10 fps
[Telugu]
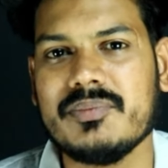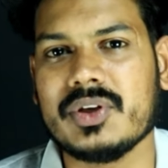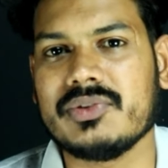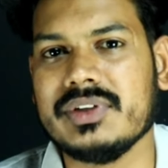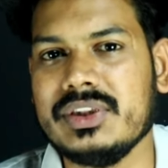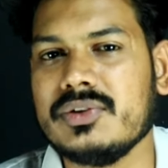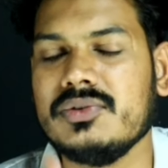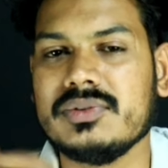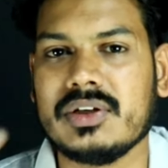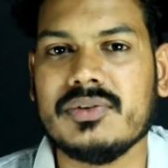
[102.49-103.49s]
మొత్తం ఎందుకు
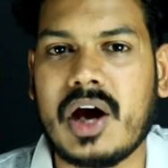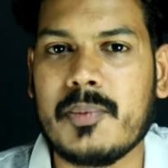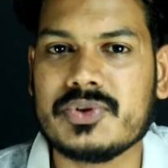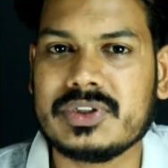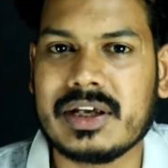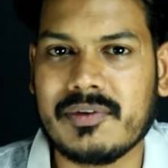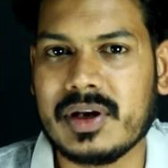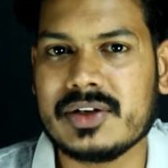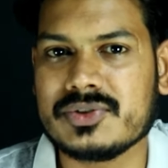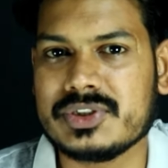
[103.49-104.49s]
తను ఆపోజిట్గా
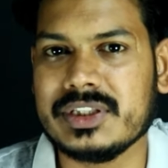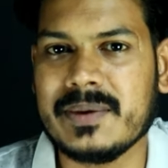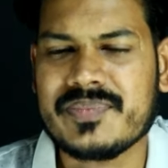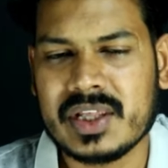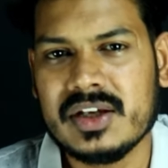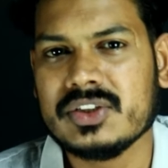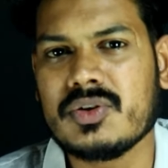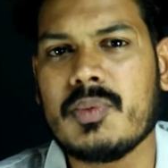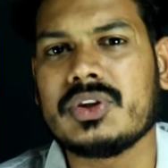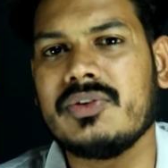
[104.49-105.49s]
వెళ్ళాల్సి వచ్చింది సో
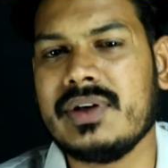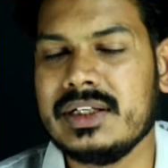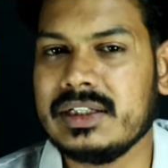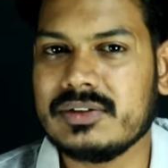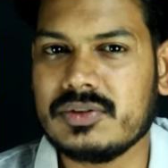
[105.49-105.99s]
మొత్తం అన్ని